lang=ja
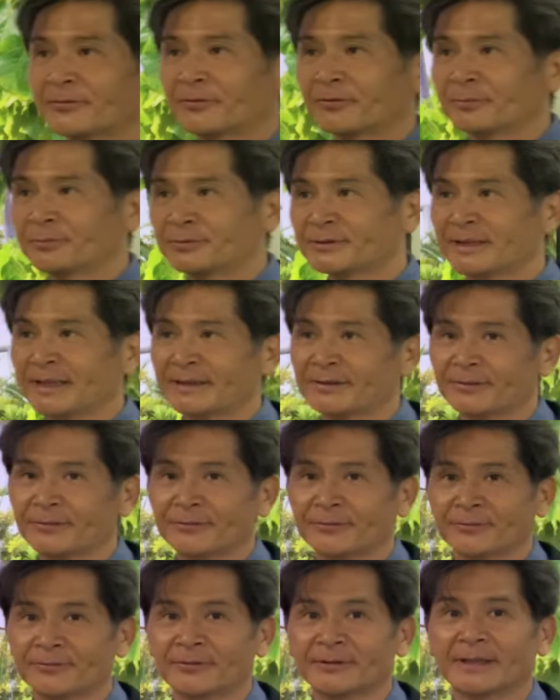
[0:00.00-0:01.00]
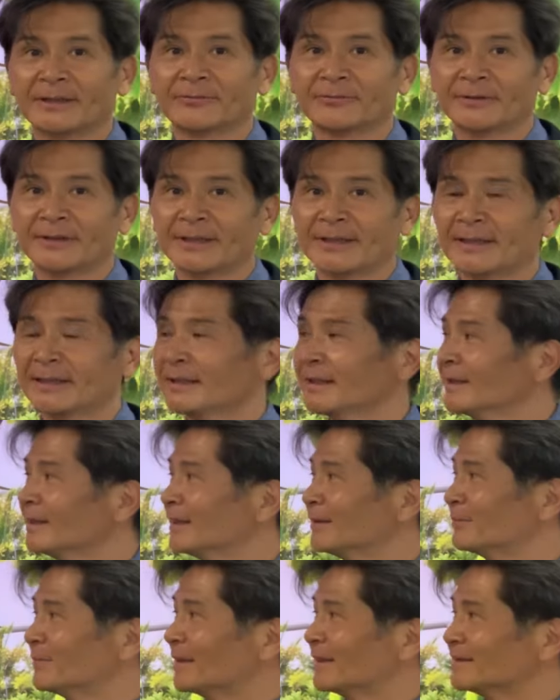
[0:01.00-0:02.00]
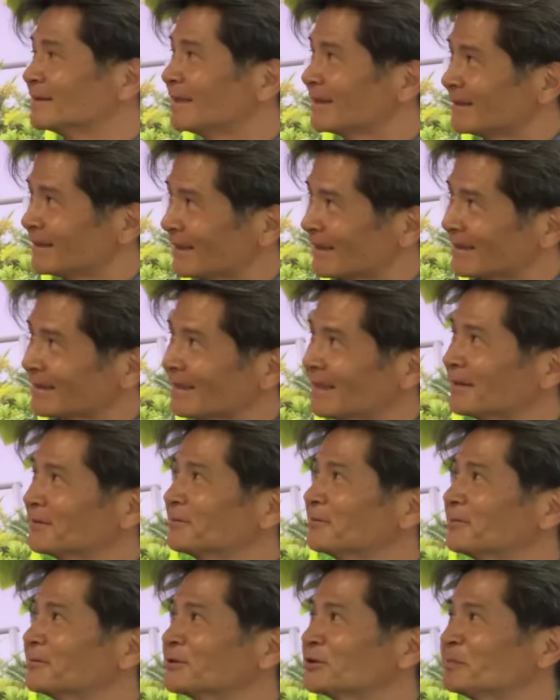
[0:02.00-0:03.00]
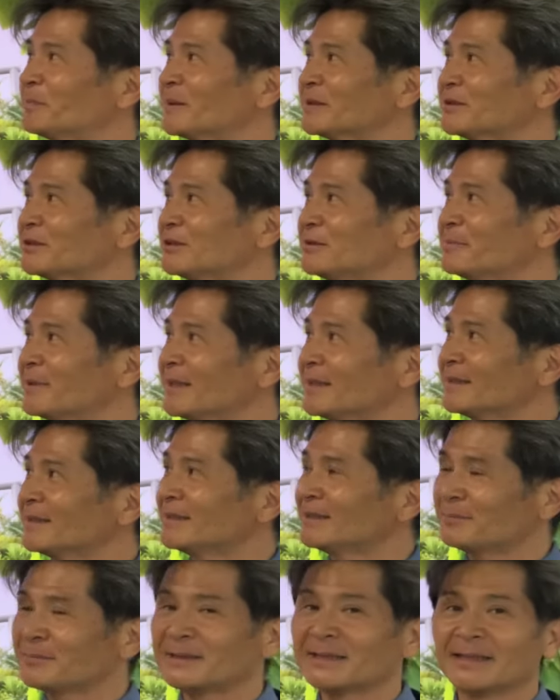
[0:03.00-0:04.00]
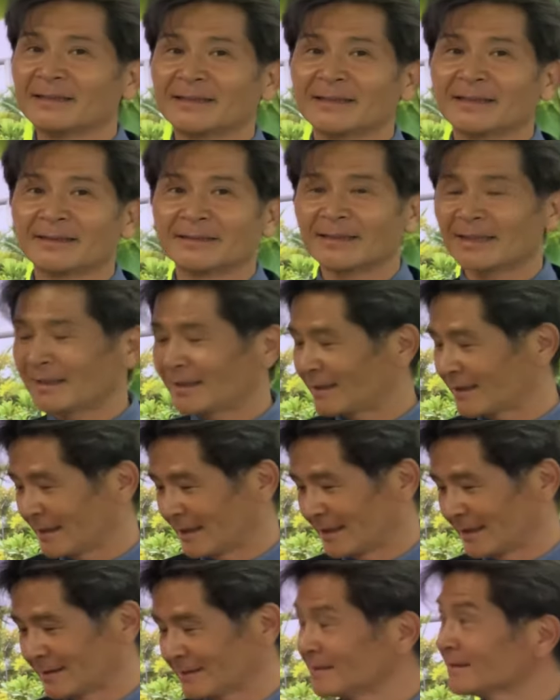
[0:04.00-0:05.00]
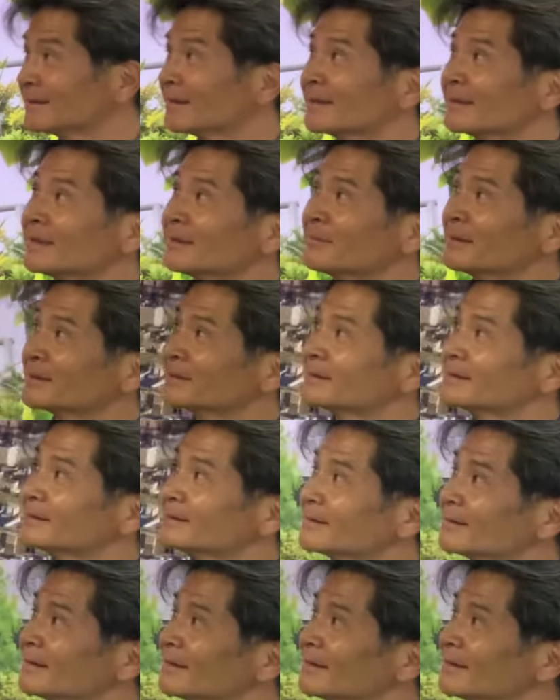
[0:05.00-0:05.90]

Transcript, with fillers: 舞台ということなので、ぜひね出発する前に見ていただきたい映画になってます。